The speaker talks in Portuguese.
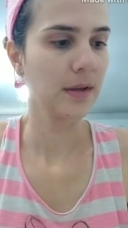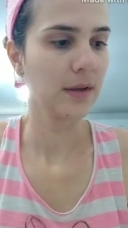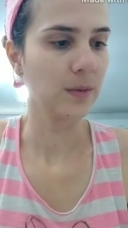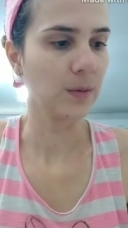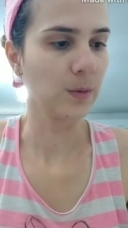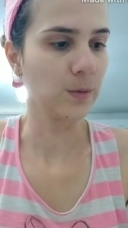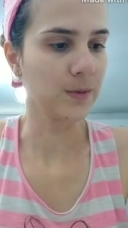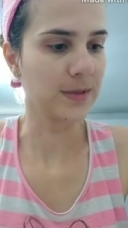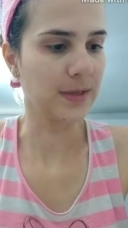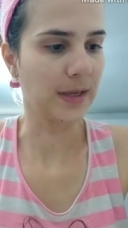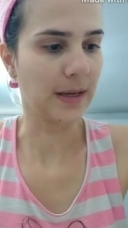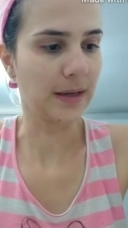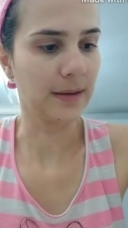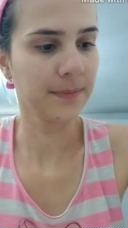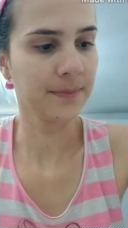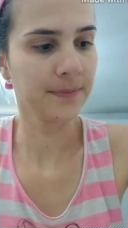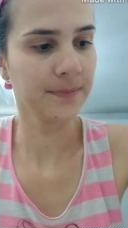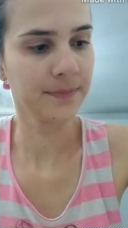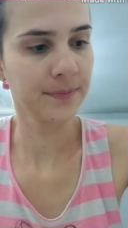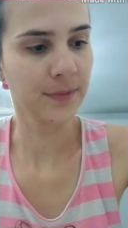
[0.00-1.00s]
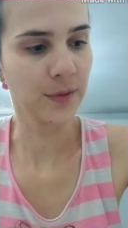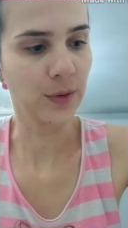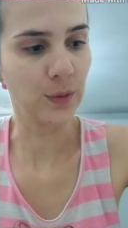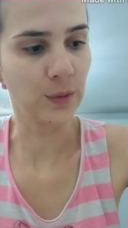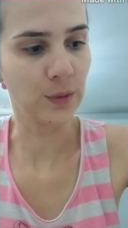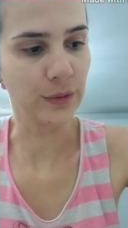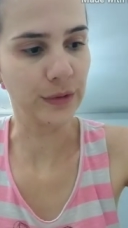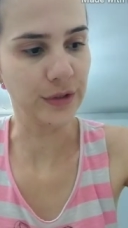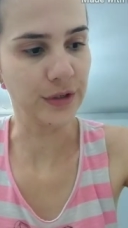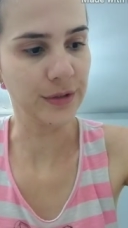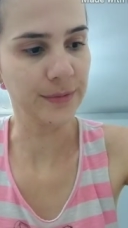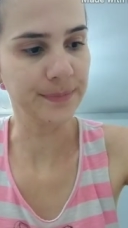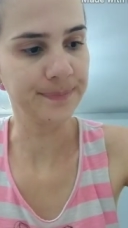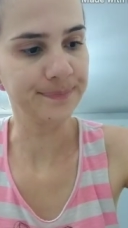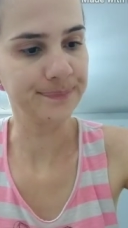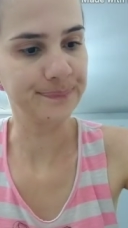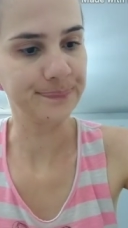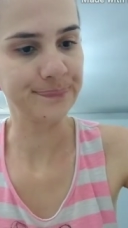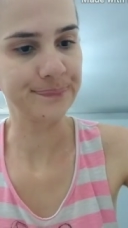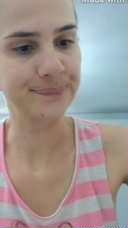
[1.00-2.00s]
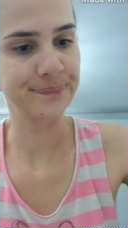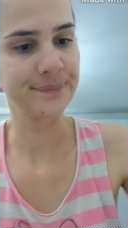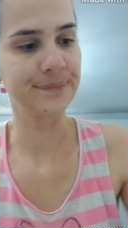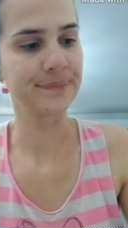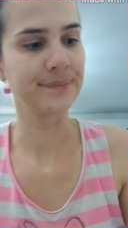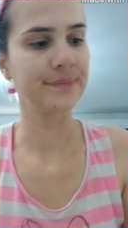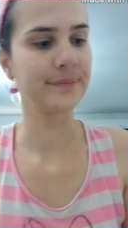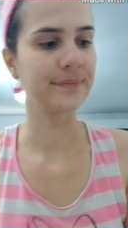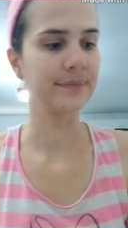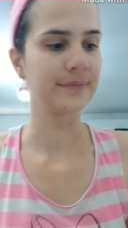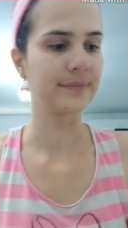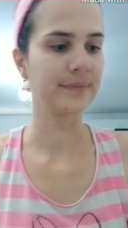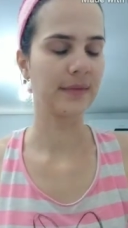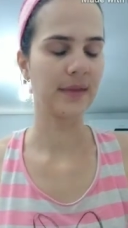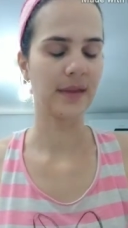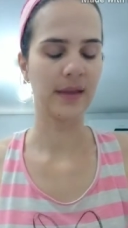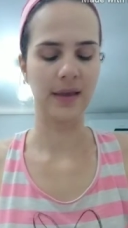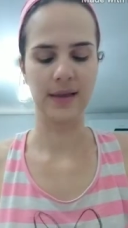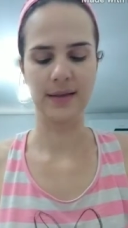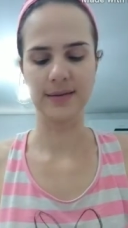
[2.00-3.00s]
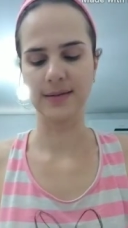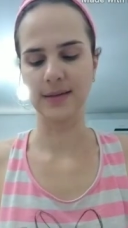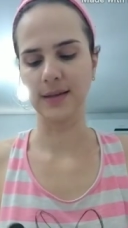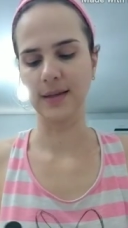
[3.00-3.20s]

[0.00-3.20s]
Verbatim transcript: usar hoje esse